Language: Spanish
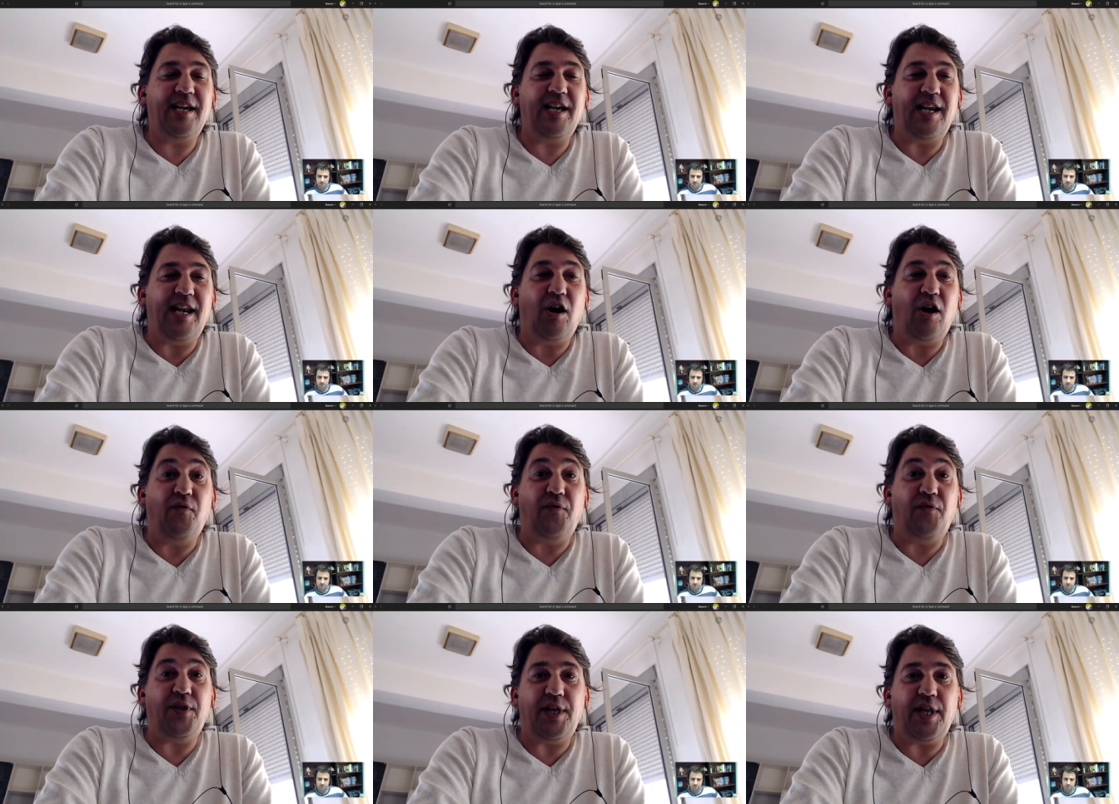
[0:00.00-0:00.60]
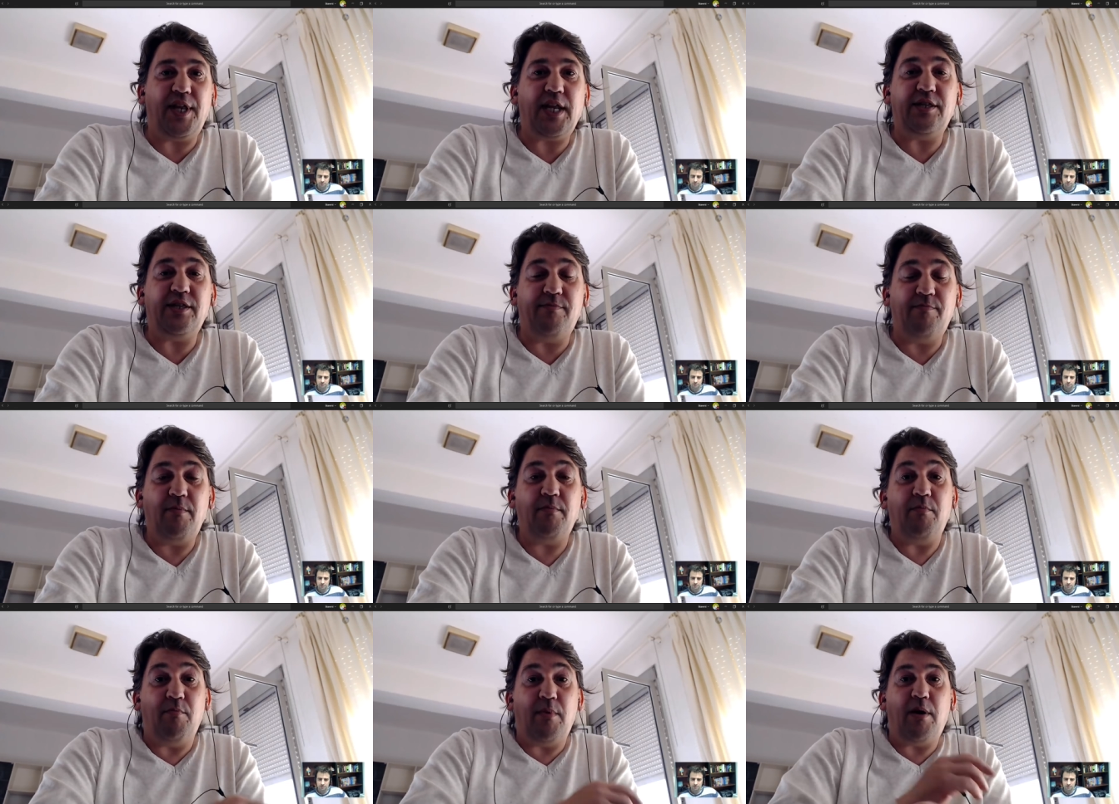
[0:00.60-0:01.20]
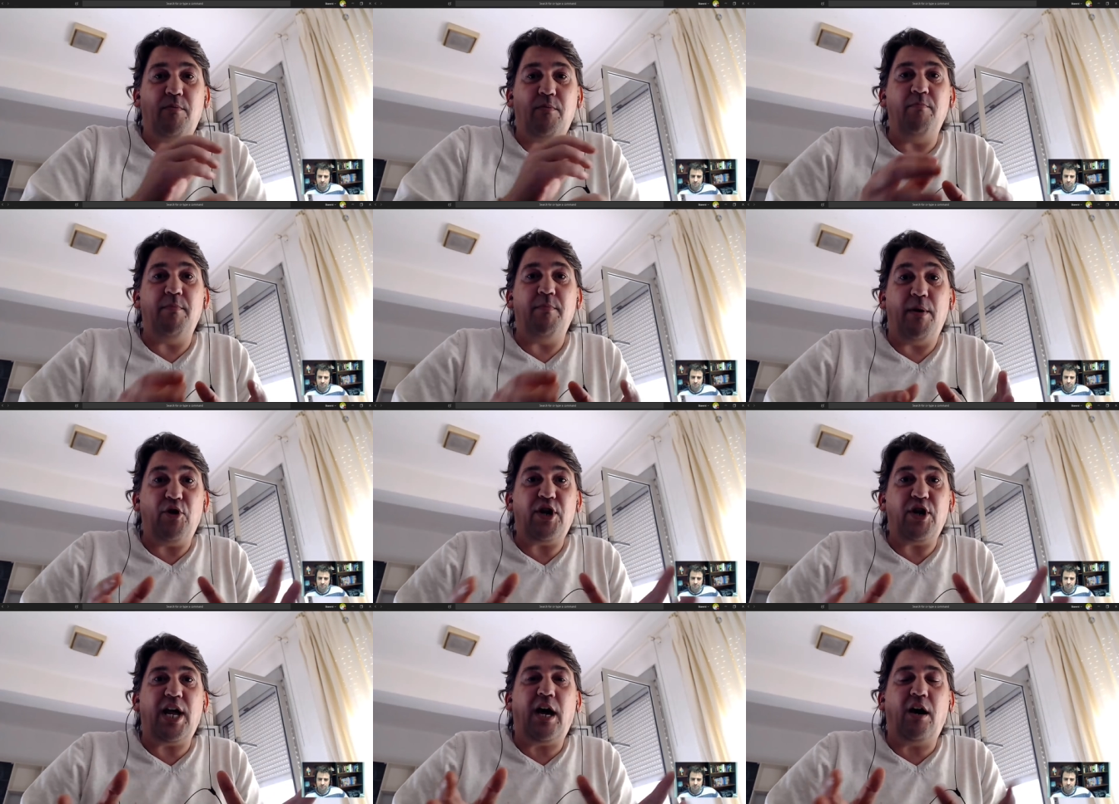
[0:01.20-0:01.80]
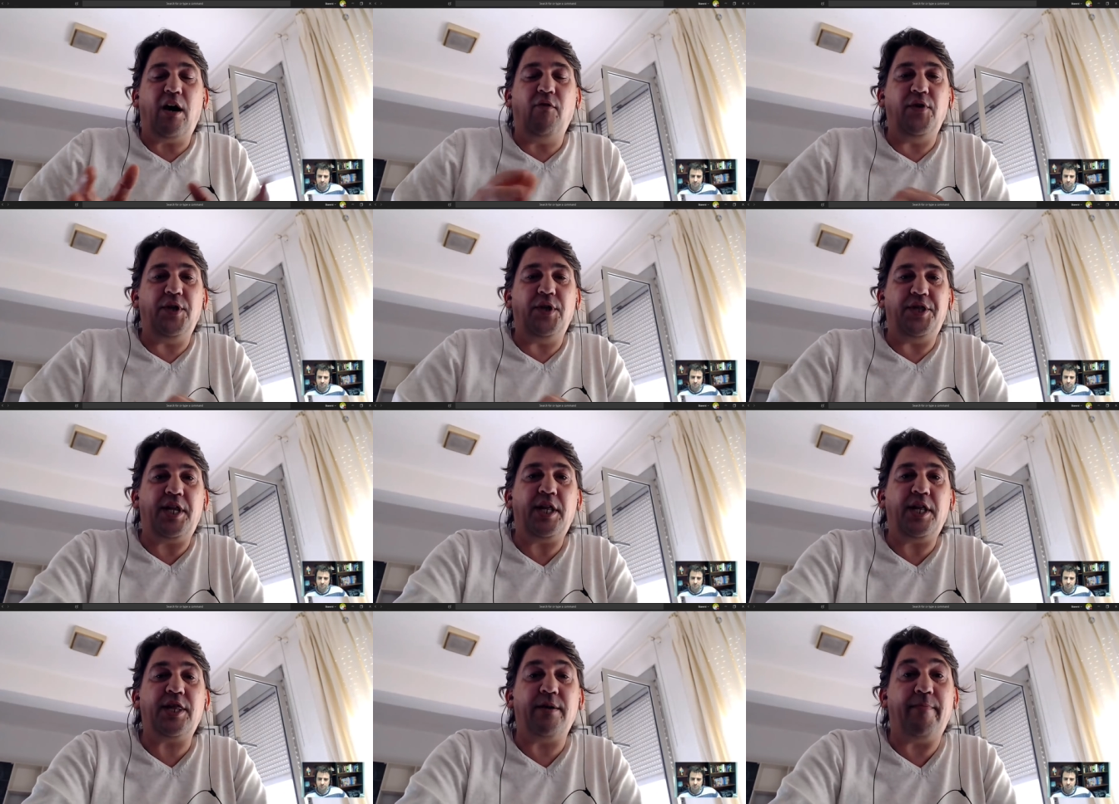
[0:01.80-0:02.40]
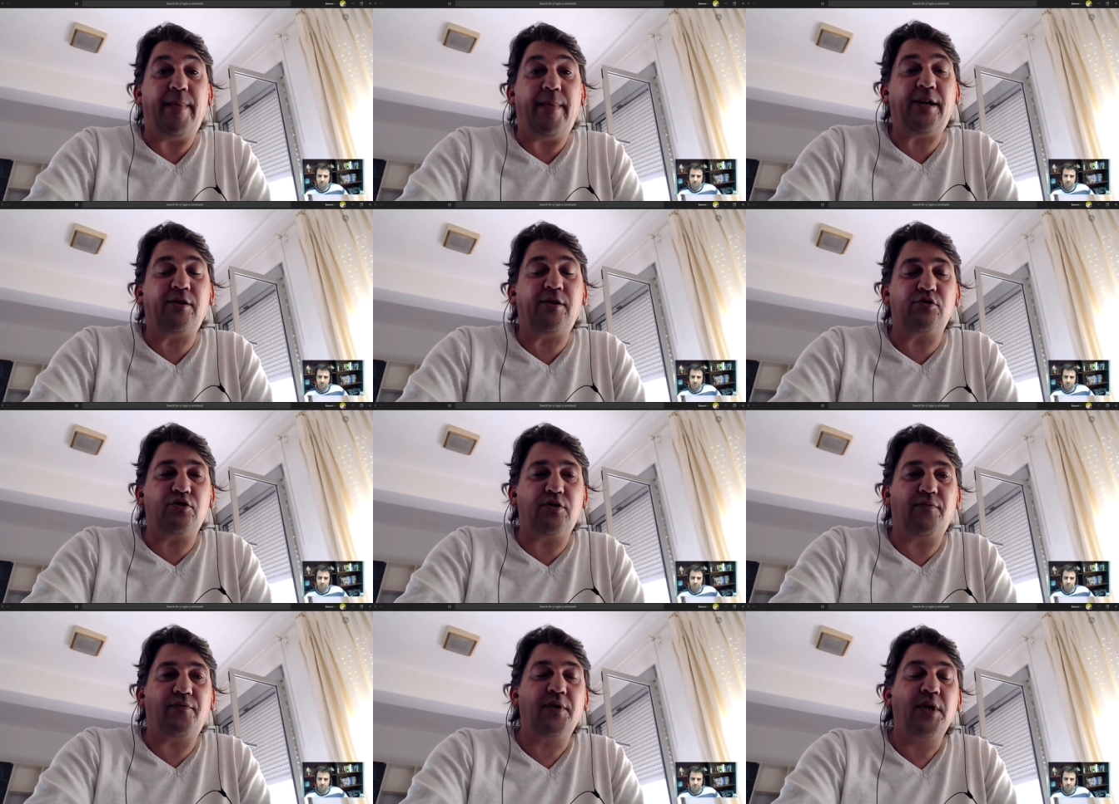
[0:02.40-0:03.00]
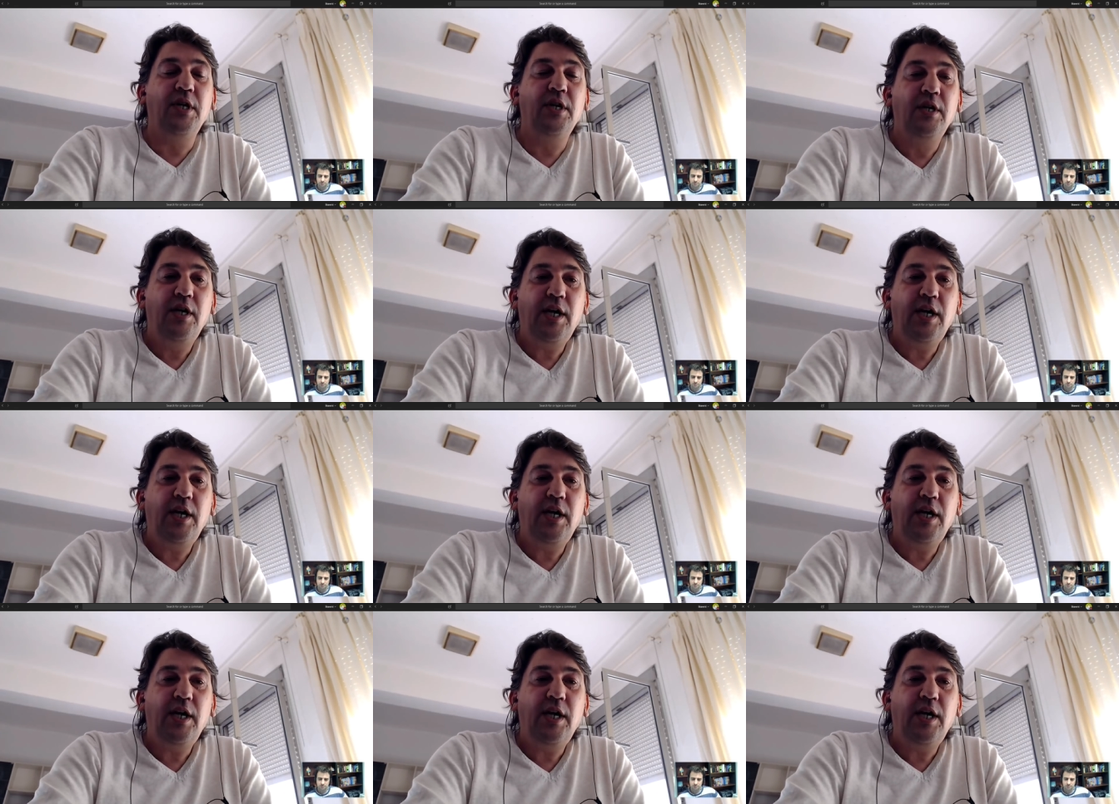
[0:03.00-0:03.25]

en, las oficinas, me, voy a las oficinas de Microsoft